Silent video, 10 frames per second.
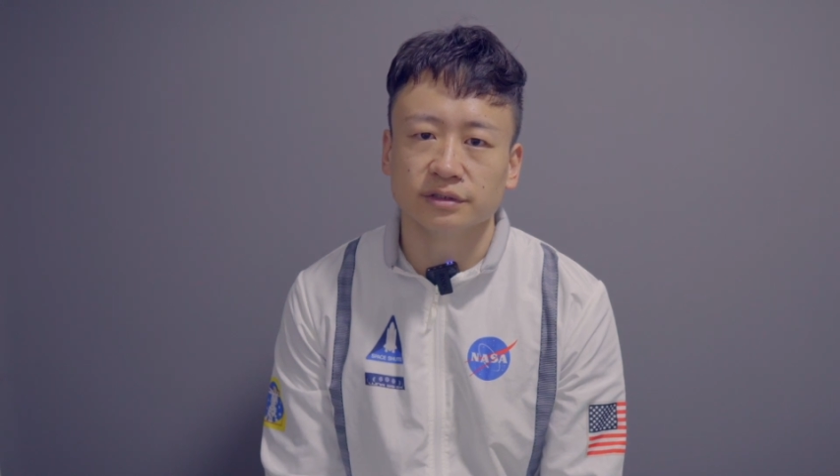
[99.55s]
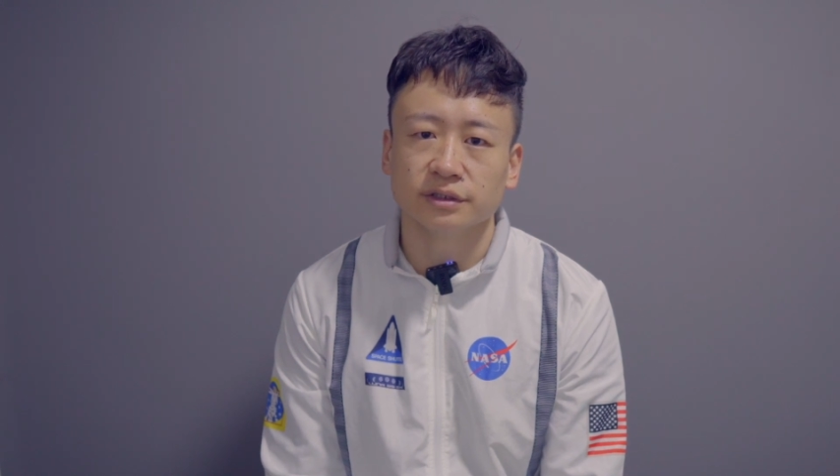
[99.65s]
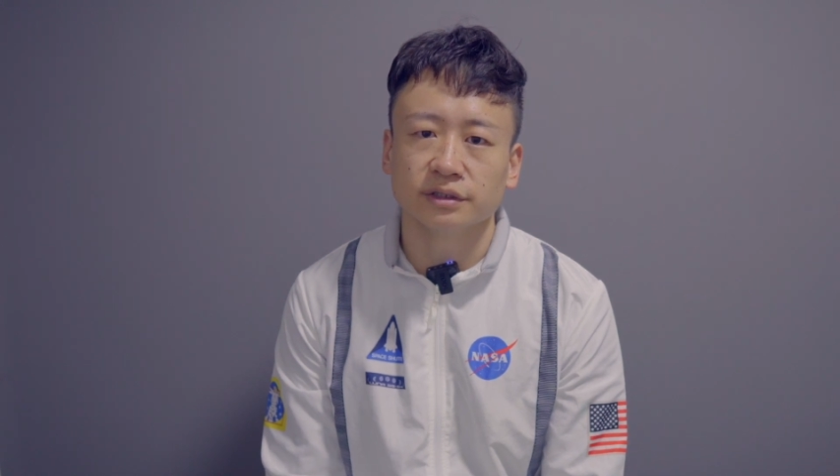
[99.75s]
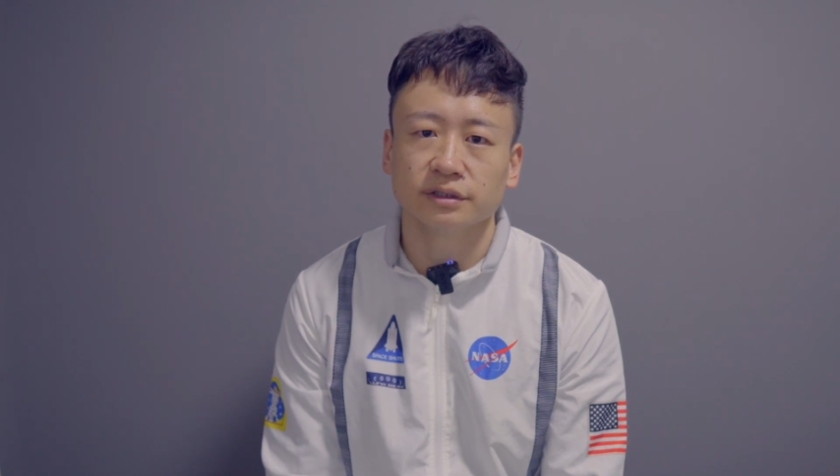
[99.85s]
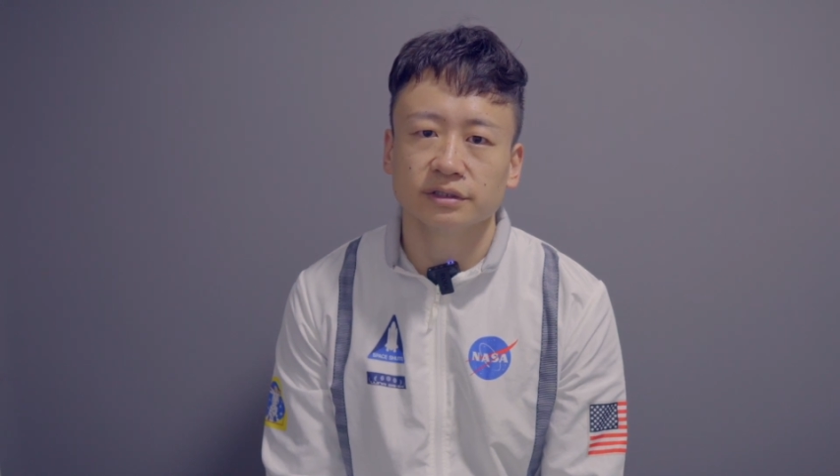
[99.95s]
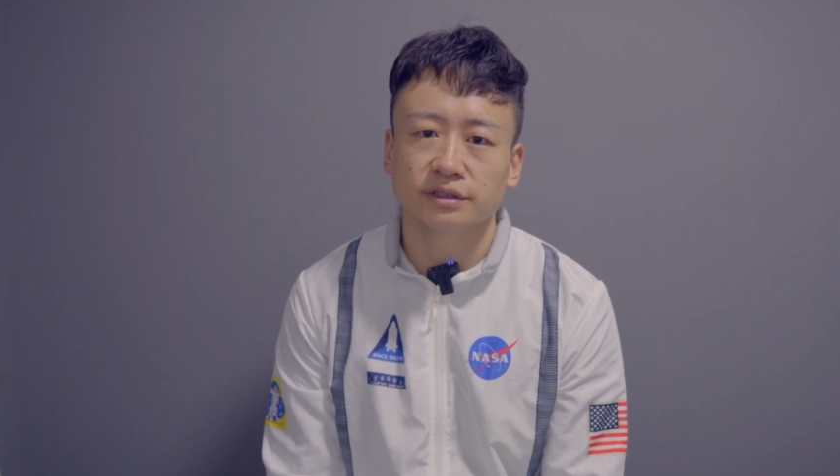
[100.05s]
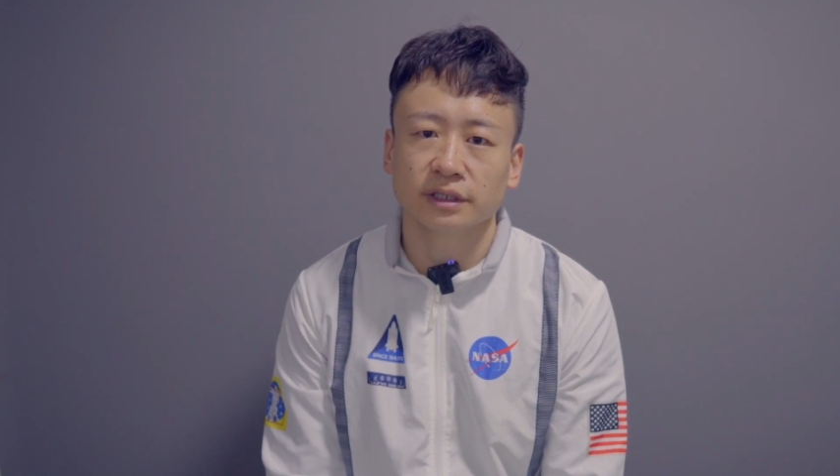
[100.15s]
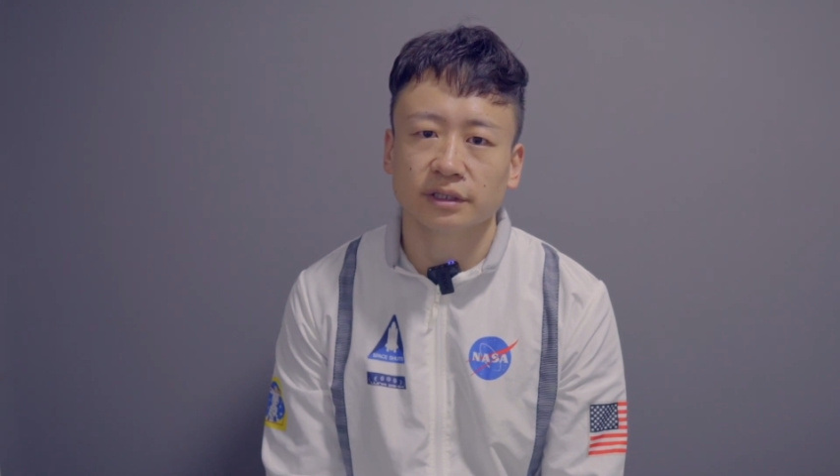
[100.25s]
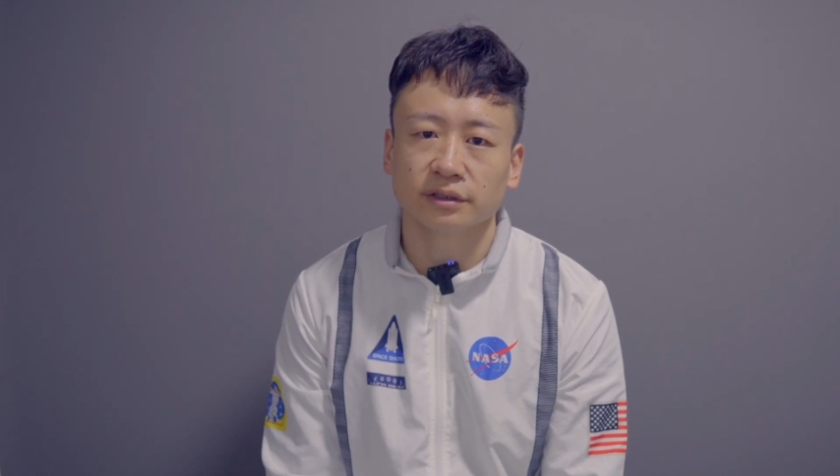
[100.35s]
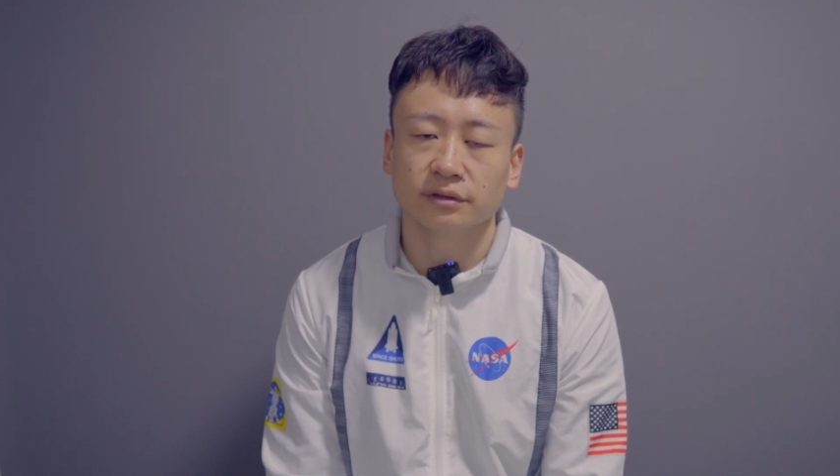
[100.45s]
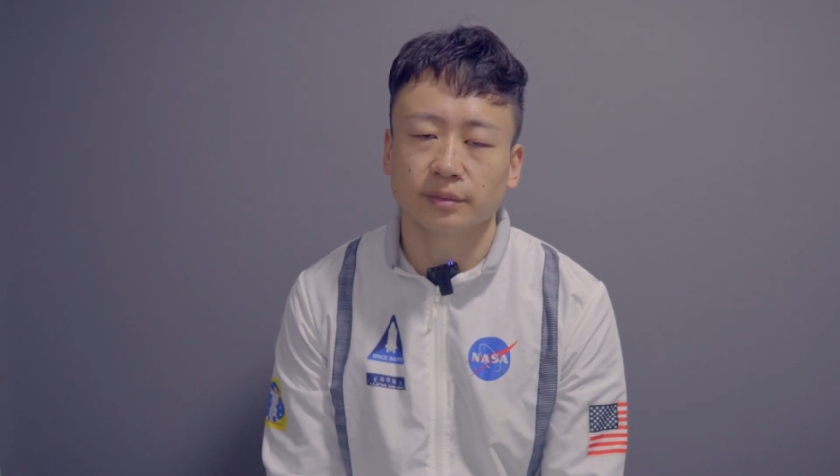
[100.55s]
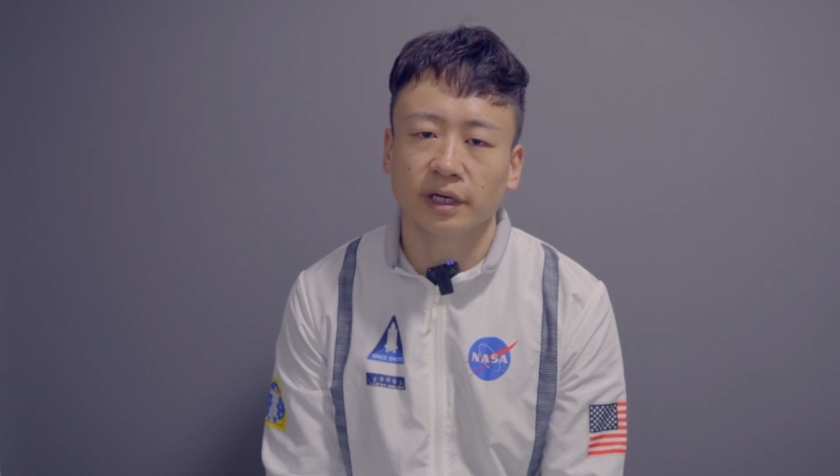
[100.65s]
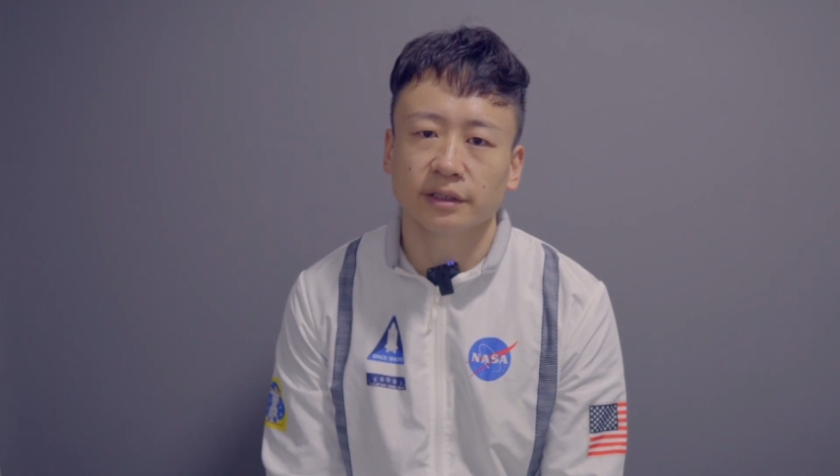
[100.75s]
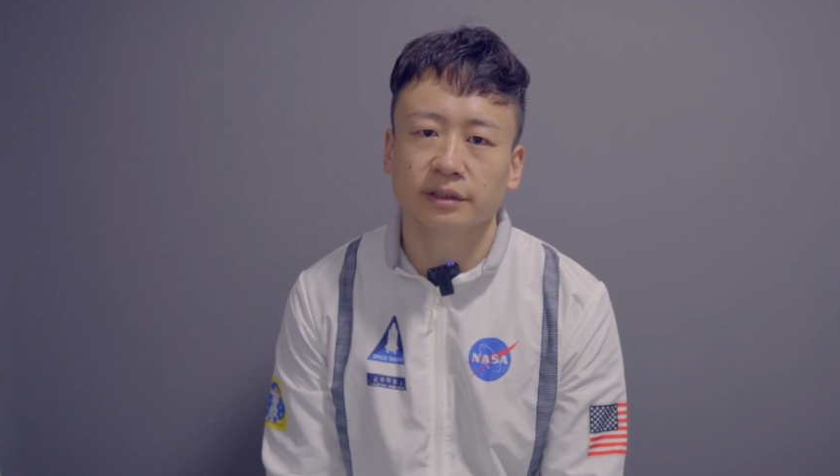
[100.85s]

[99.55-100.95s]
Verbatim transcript: 接下单购买，